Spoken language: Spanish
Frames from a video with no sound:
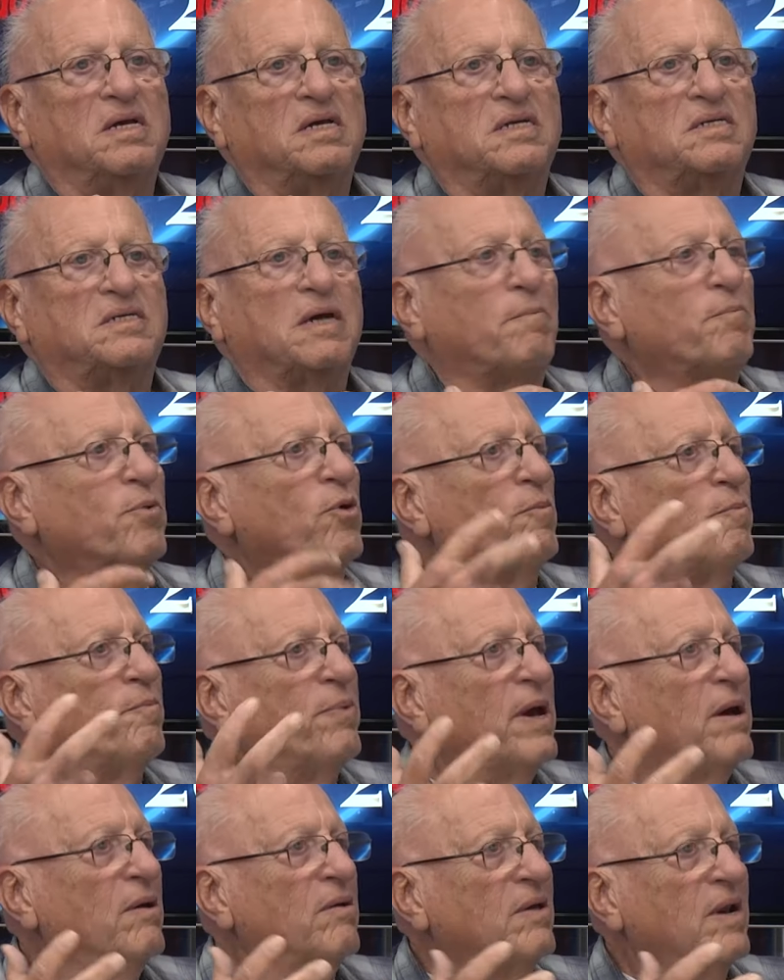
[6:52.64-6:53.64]
se ha
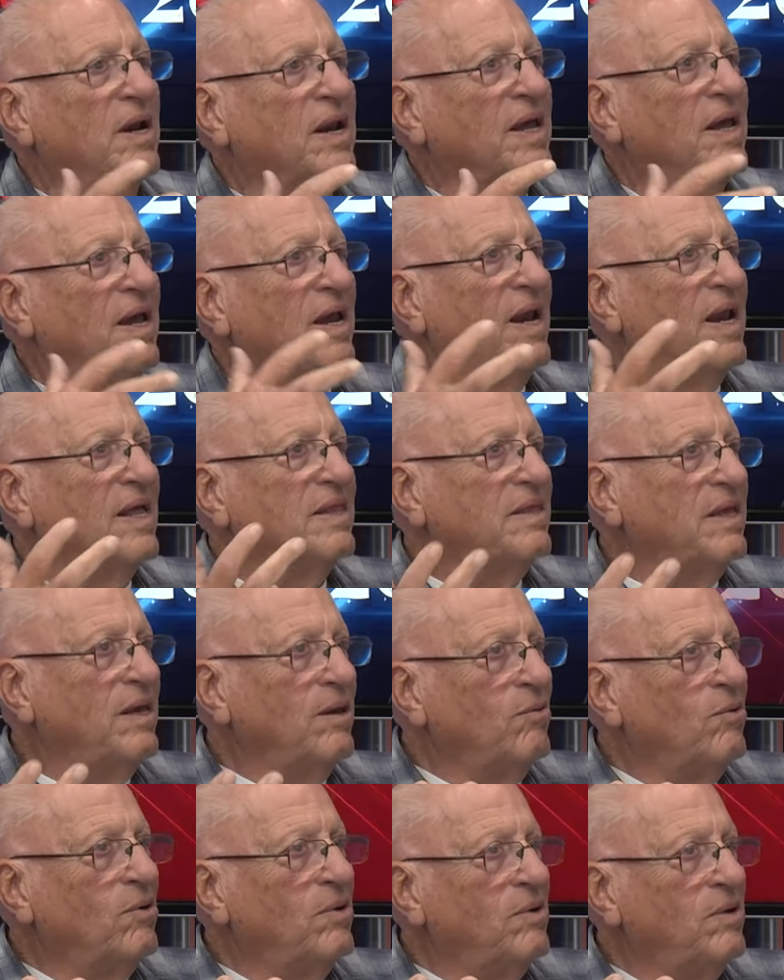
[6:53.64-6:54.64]
apropiado del
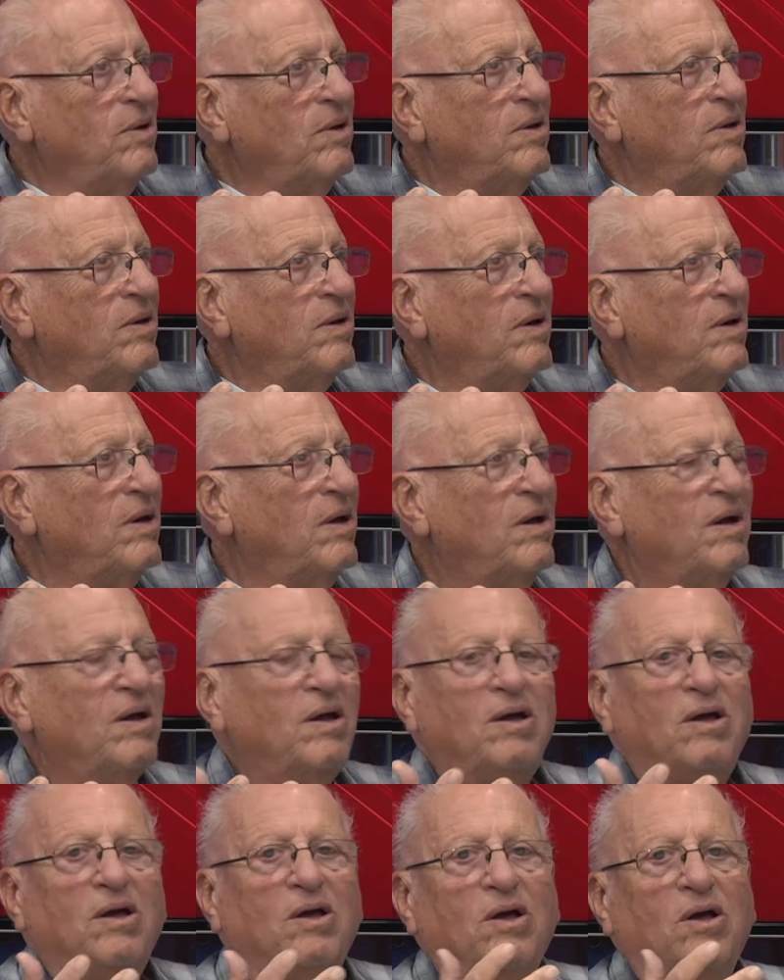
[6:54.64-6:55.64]
legislativo
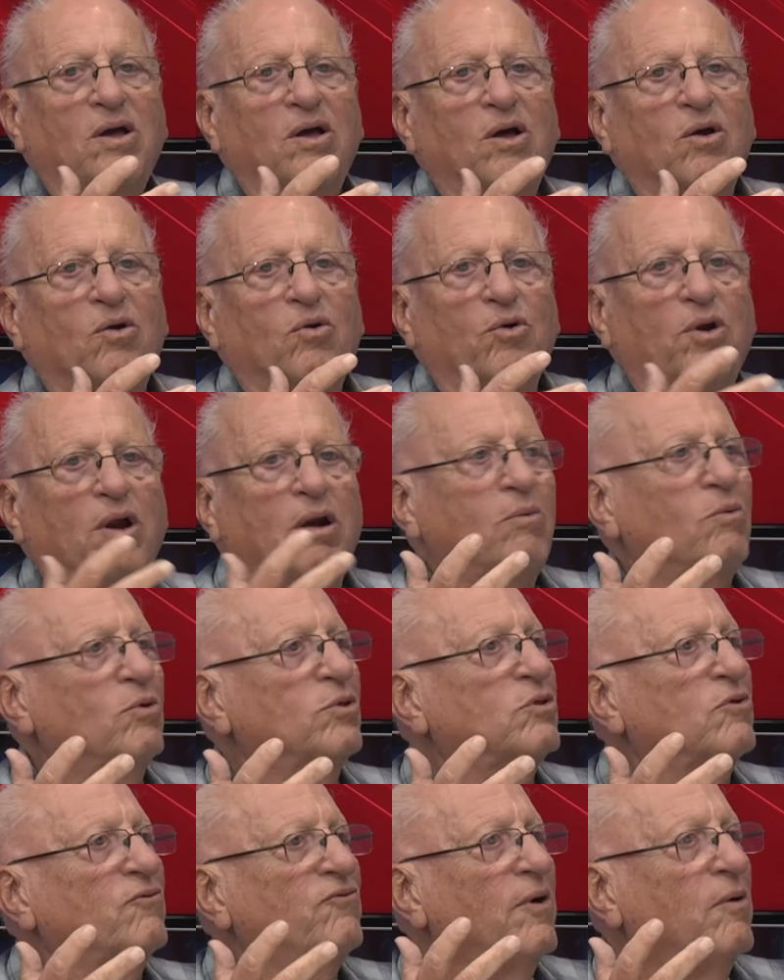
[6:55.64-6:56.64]
con el
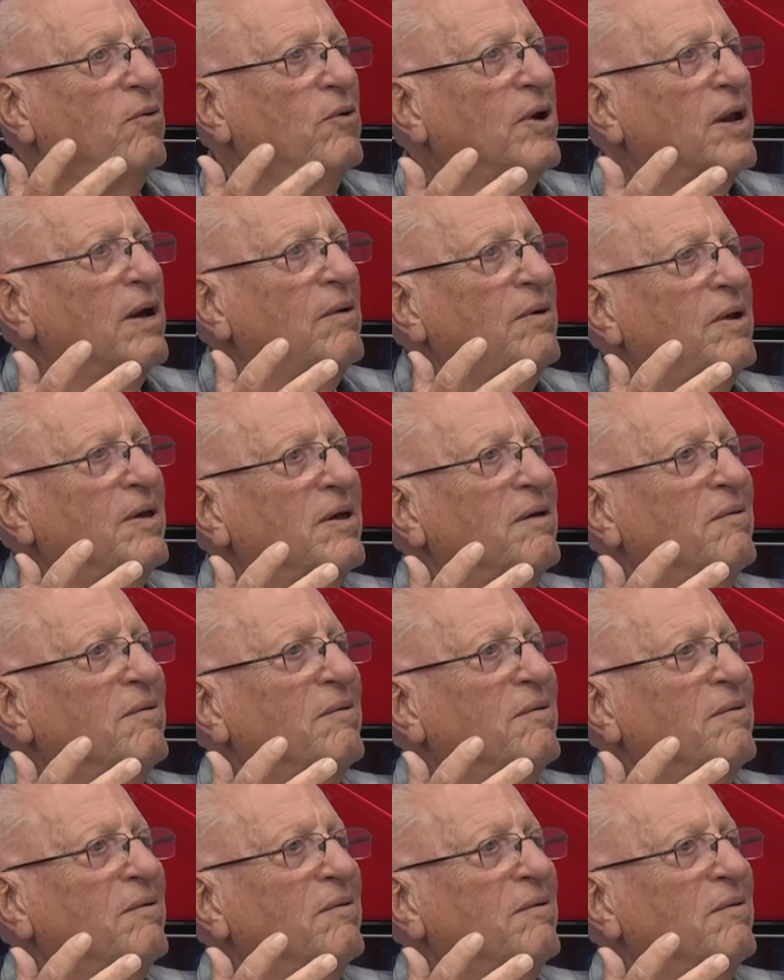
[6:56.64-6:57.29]
voto favorable y